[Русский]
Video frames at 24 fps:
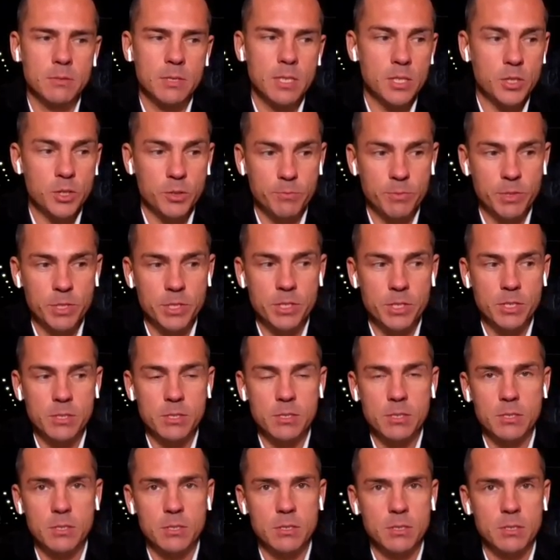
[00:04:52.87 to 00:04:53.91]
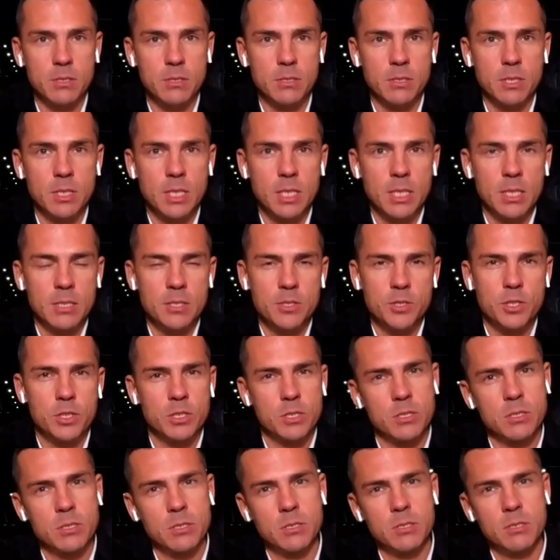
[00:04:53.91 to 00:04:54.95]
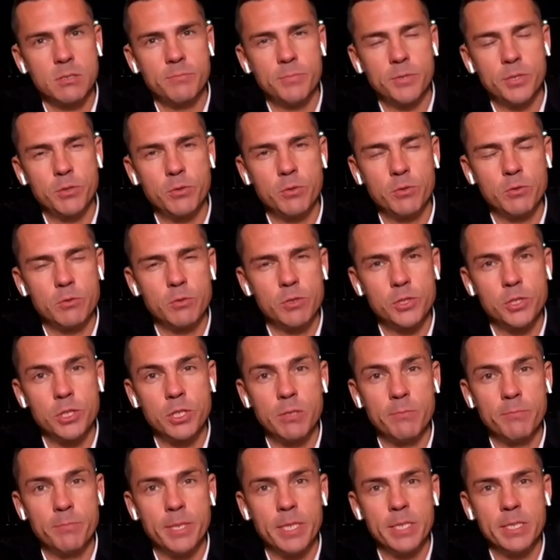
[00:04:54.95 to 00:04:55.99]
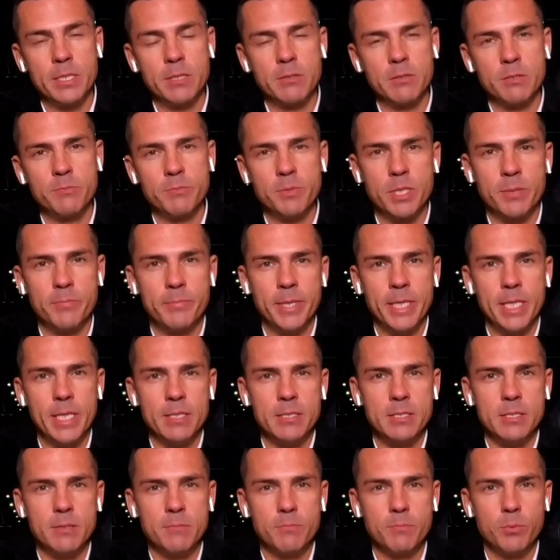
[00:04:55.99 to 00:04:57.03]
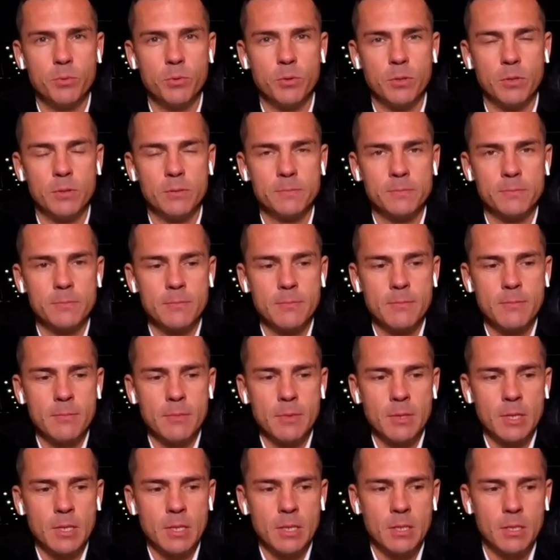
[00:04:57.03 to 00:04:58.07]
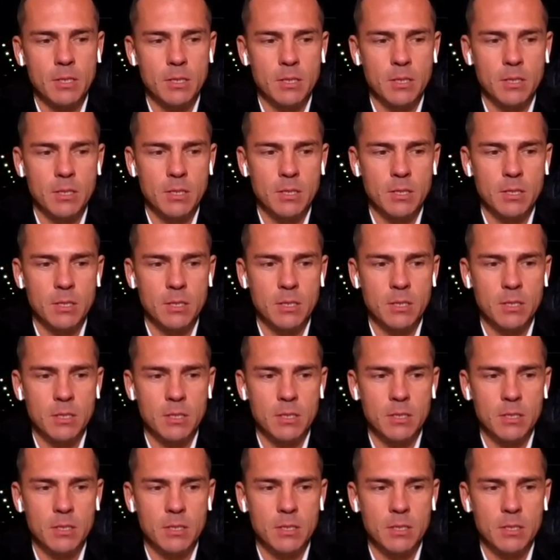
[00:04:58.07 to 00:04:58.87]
Также мы, естественно, сейчас э, потихоньку начинаем планировать мероприятия по а,